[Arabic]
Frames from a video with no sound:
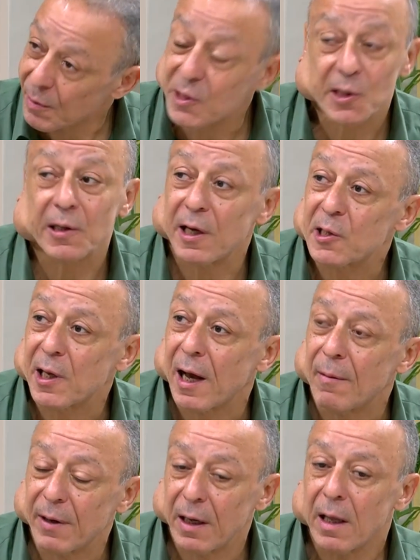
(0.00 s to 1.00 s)
والستريس
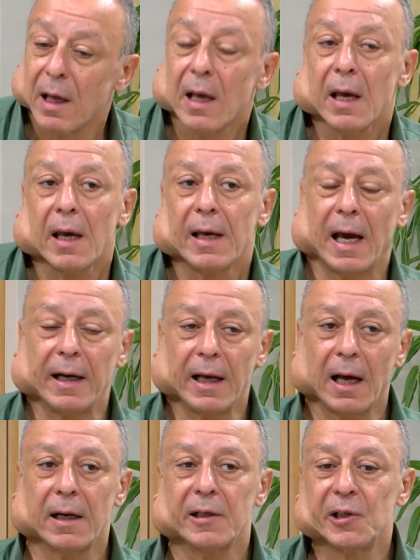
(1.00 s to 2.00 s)
كمان يعني
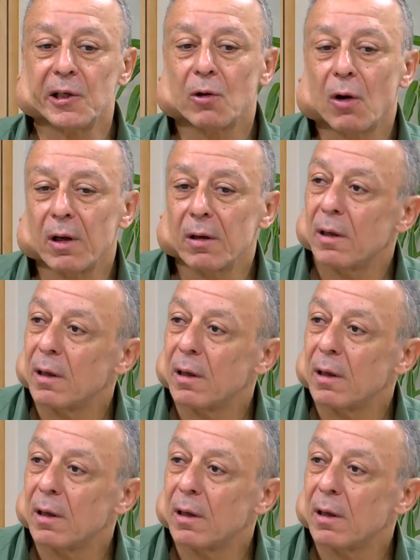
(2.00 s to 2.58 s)
انا جيت يعني هلا اللي